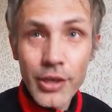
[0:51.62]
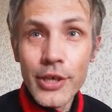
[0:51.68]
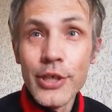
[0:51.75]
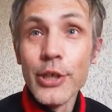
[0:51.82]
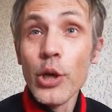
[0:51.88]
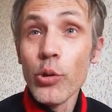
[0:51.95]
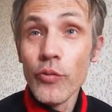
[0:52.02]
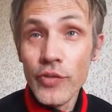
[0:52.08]

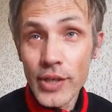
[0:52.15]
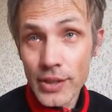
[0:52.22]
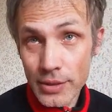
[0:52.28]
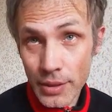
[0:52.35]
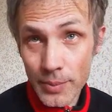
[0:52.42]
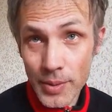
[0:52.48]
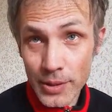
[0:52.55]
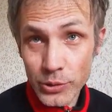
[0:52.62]
я уверен,
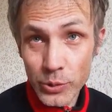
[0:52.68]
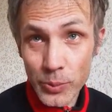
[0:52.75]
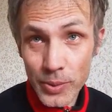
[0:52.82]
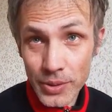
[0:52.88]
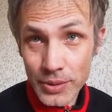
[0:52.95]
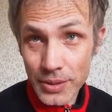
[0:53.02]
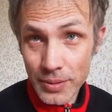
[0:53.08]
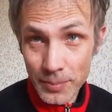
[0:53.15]
ребят, что
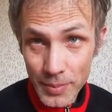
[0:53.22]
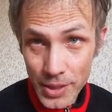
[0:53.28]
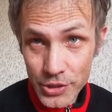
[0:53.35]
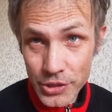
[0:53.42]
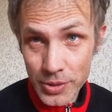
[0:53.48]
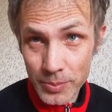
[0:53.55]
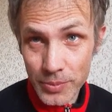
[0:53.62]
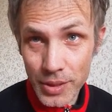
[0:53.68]
перед этим
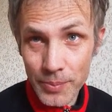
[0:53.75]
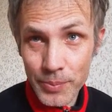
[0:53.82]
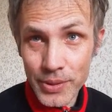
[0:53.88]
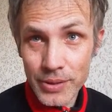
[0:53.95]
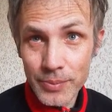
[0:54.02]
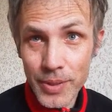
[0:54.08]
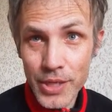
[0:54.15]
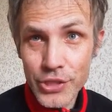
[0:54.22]
матчем, да,
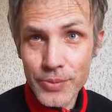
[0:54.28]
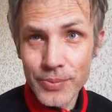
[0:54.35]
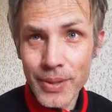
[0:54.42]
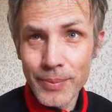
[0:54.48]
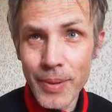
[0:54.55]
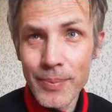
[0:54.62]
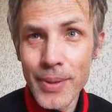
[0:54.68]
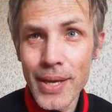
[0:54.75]
перед матчем
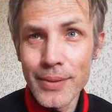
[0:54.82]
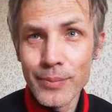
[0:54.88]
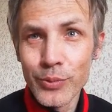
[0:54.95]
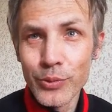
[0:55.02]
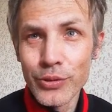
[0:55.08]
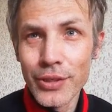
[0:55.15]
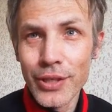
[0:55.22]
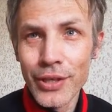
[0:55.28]
там опять
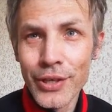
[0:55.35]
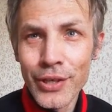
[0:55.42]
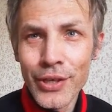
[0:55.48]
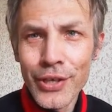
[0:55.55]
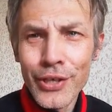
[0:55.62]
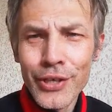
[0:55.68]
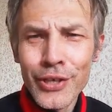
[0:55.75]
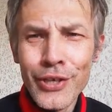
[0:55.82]
будет
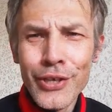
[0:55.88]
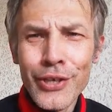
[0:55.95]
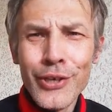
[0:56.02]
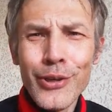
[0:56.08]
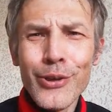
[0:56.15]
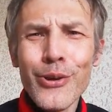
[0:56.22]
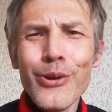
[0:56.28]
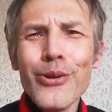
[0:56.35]

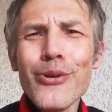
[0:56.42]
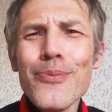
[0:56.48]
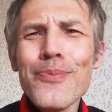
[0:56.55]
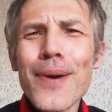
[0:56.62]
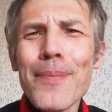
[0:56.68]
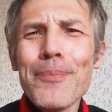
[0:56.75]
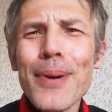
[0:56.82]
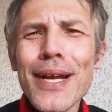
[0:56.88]

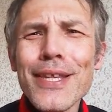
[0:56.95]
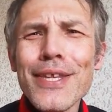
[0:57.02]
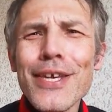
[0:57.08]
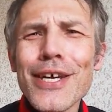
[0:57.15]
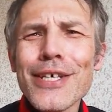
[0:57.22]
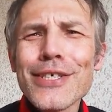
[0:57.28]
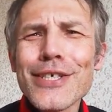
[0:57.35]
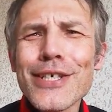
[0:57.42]
Группа
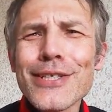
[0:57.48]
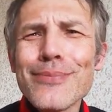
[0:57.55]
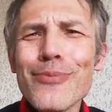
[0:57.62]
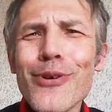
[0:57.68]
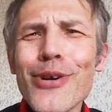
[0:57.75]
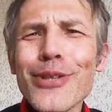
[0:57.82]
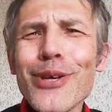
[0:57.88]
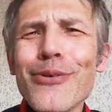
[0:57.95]
поддержки
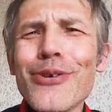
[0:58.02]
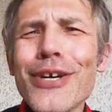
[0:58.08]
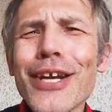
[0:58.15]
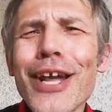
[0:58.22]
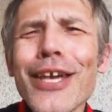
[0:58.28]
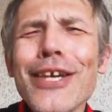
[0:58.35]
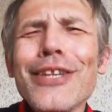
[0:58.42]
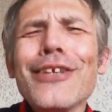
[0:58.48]
сборной
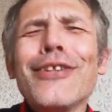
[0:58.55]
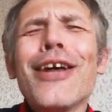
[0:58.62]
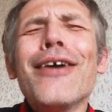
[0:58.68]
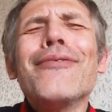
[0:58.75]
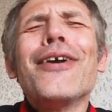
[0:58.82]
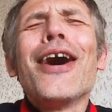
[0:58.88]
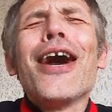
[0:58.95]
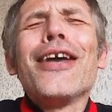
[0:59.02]
Украины.
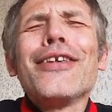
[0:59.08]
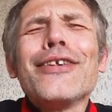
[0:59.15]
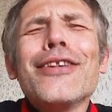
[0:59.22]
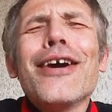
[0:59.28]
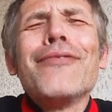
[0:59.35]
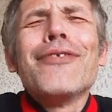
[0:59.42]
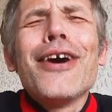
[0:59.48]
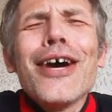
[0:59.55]
Давайте,
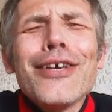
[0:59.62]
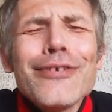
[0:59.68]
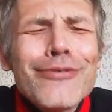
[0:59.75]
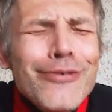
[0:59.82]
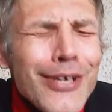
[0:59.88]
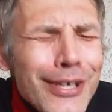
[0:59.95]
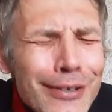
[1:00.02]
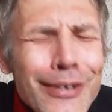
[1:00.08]
давайте.
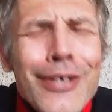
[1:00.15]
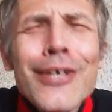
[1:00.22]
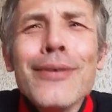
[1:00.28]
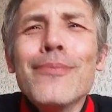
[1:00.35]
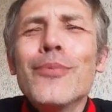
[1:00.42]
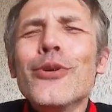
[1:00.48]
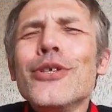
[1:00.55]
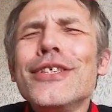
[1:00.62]
Ой,
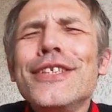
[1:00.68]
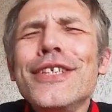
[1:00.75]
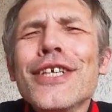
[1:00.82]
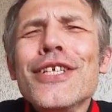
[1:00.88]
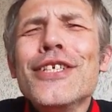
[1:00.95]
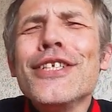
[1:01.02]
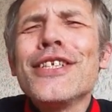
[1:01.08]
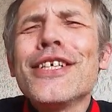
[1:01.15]

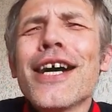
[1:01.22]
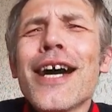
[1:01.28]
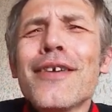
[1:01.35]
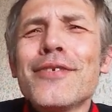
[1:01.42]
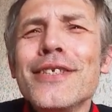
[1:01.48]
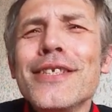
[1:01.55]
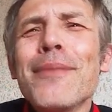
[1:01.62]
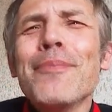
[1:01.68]
Будинченко, как
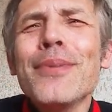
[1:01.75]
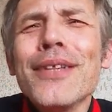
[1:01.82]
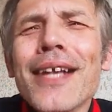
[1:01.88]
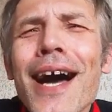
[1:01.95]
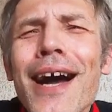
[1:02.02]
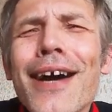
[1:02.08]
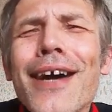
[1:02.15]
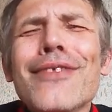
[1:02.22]
всегда,
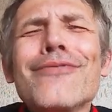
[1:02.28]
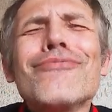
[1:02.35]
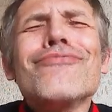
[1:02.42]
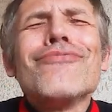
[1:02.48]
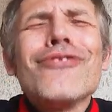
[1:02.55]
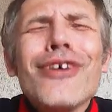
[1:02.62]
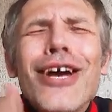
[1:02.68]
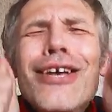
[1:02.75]
плакать.
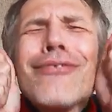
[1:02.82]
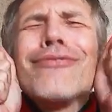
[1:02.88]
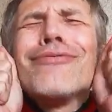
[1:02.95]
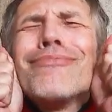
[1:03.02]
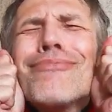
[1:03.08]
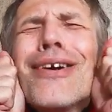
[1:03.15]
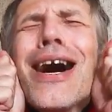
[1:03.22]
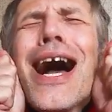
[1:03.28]
Ой,
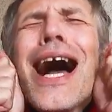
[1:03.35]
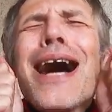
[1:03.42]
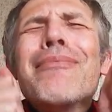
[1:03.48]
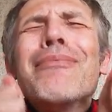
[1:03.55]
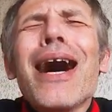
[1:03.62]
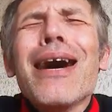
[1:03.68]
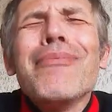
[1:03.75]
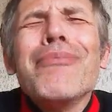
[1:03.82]
мама,